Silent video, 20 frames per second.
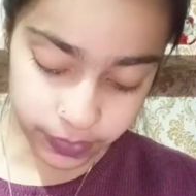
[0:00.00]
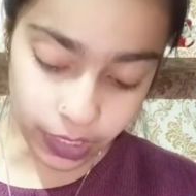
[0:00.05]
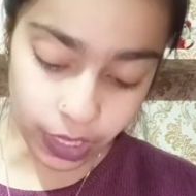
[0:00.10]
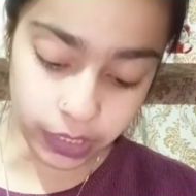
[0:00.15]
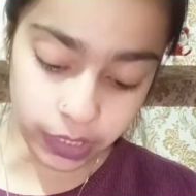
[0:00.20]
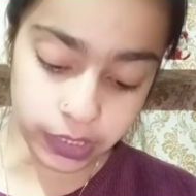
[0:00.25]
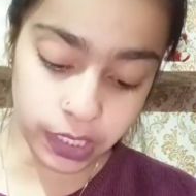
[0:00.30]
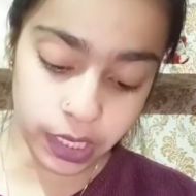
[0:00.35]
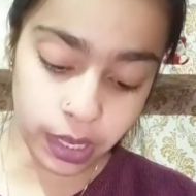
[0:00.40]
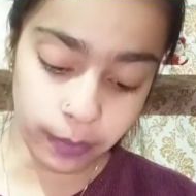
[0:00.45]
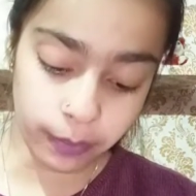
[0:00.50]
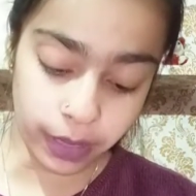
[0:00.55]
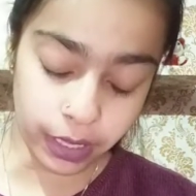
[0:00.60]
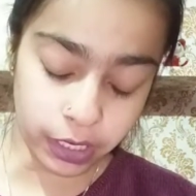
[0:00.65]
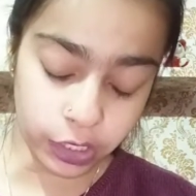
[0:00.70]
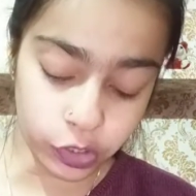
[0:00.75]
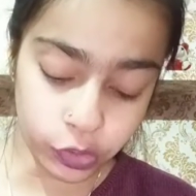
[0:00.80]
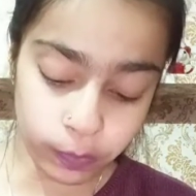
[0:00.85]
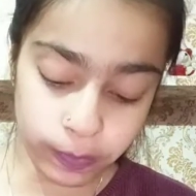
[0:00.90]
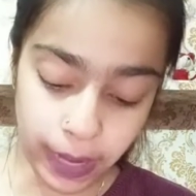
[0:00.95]
ताकि
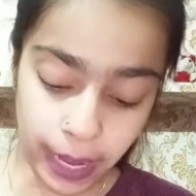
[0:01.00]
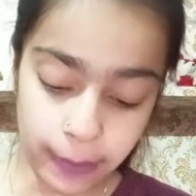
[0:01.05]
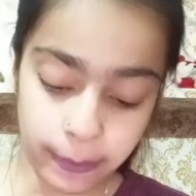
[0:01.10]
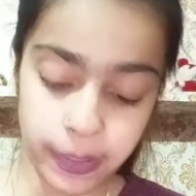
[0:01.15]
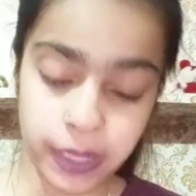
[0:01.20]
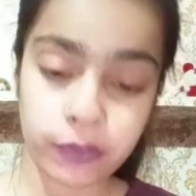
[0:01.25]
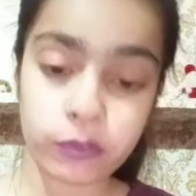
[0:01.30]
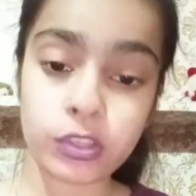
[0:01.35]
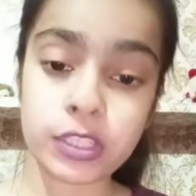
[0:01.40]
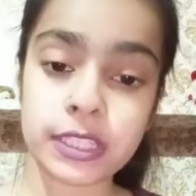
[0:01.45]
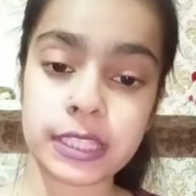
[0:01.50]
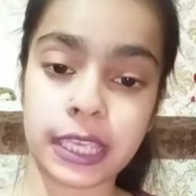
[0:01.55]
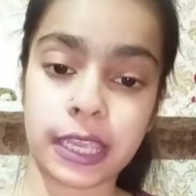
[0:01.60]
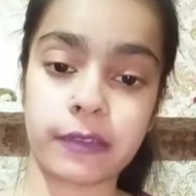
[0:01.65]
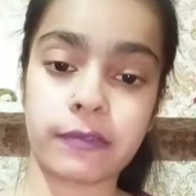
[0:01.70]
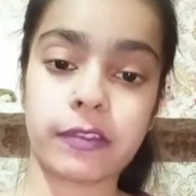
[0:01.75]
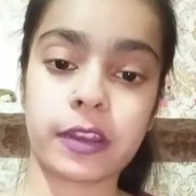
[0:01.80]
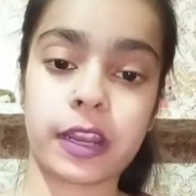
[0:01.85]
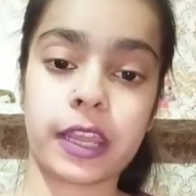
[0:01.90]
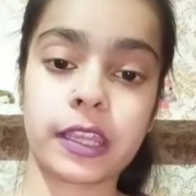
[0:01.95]
हमारा जो प्राइमर है वो
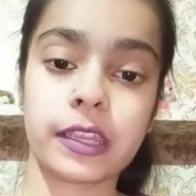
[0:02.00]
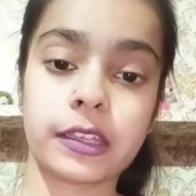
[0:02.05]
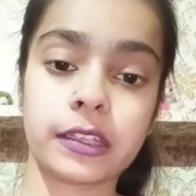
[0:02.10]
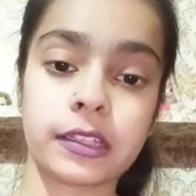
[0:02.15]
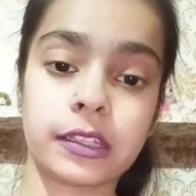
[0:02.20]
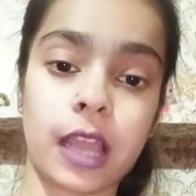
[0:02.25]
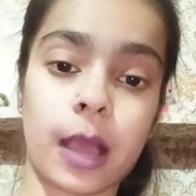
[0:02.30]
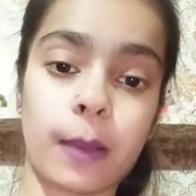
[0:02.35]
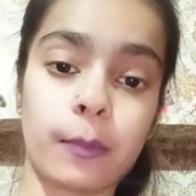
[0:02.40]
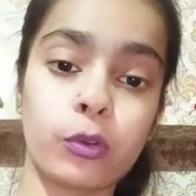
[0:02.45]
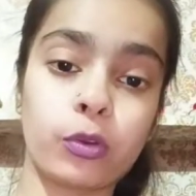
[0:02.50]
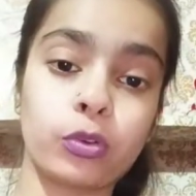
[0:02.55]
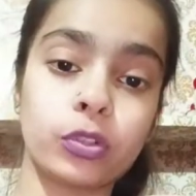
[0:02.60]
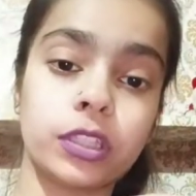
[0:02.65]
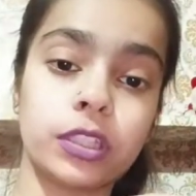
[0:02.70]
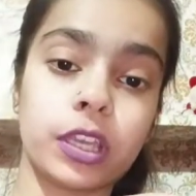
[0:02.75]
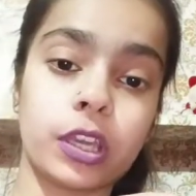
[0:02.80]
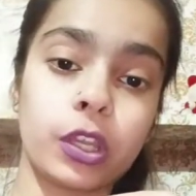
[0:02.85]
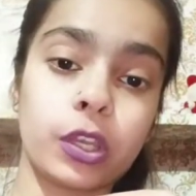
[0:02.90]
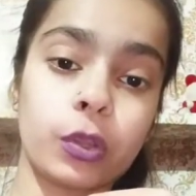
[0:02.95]
सेफ़ रहे आप लोग को
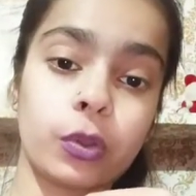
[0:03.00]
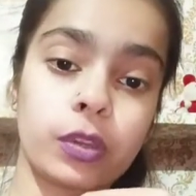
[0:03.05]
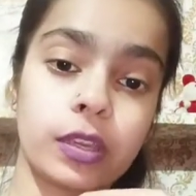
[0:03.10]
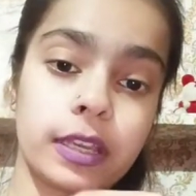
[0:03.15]
दिख रही